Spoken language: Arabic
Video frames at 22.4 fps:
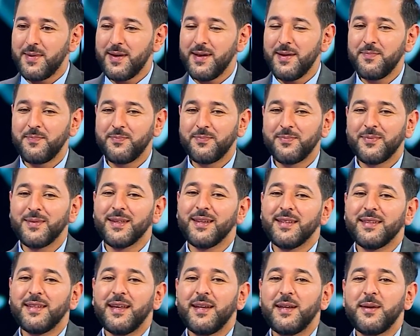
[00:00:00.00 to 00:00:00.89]
به
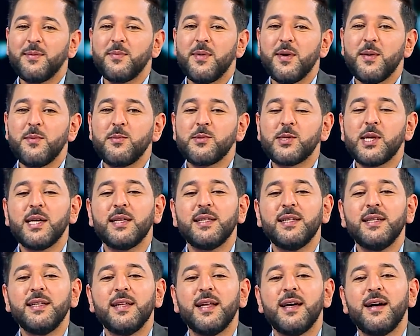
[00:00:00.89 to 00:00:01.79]
طيب
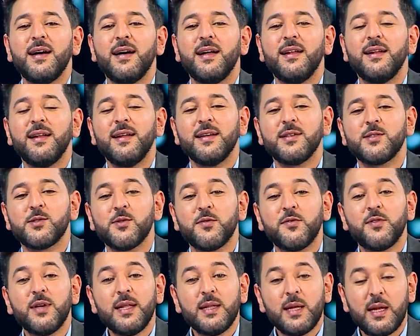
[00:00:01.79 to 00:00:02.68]
مشاهدينا
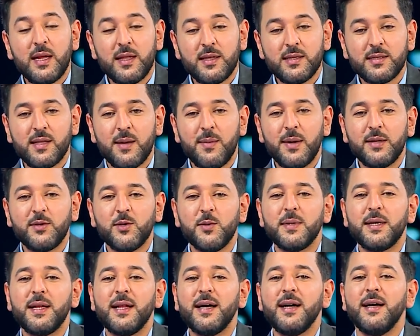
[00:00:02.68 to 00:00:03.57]
سفيان الذي استمعتم
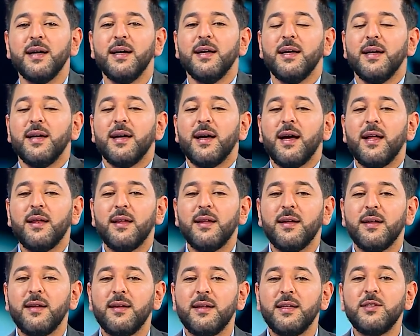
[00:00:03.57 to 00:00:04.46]
الى
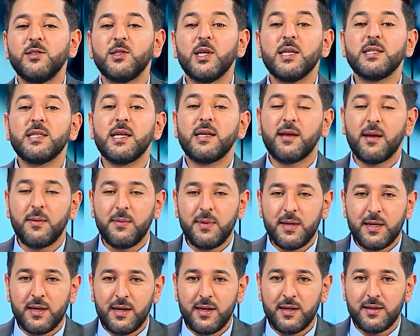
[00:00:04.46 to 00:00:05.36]
الانجاز
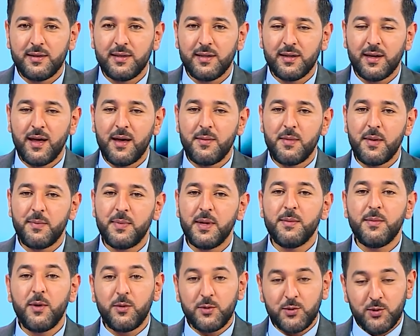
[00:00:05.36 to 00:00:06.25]
الكبير الذي قام به
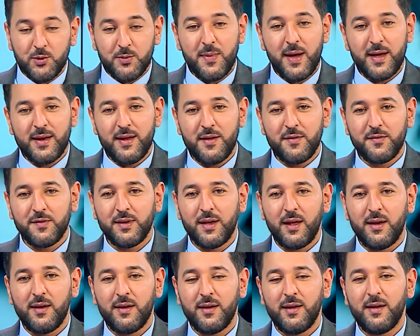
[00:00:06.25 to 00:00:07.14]
موجود معنا في
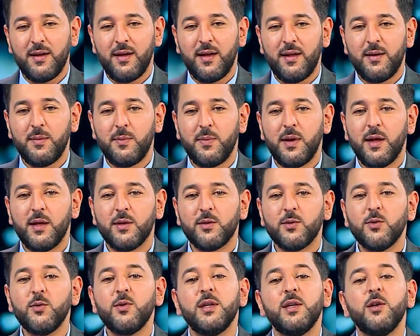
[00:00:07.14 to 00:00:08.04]

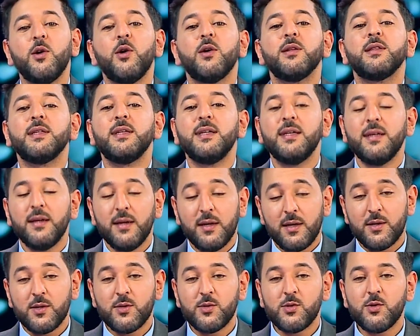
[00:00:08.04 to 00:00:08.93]
البلاطو ليعطي
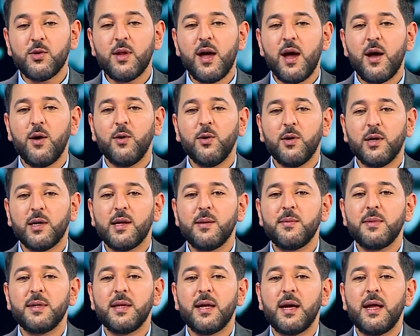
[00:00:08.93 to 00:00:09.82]
جرعه اخرى
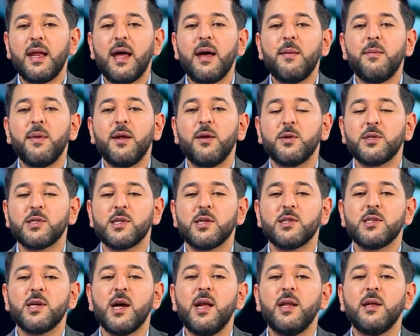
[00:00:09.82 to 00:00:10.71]
من الامل
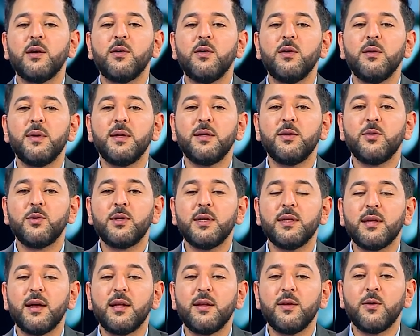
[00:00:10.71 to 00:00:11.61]
والشجاعه لكل من
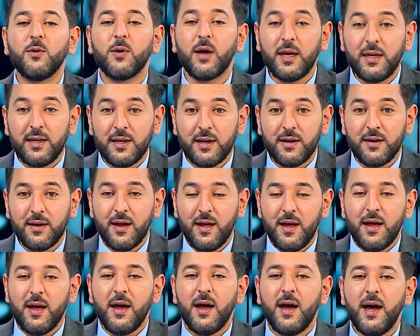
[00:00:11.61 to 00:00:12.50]
يريد ان يغير
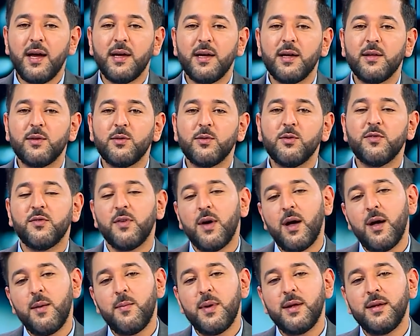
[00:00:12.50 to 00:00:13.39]
حياته
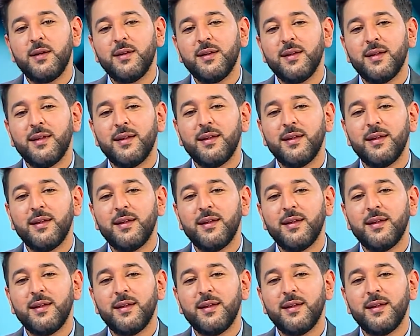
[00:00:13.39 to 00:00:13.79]
فمن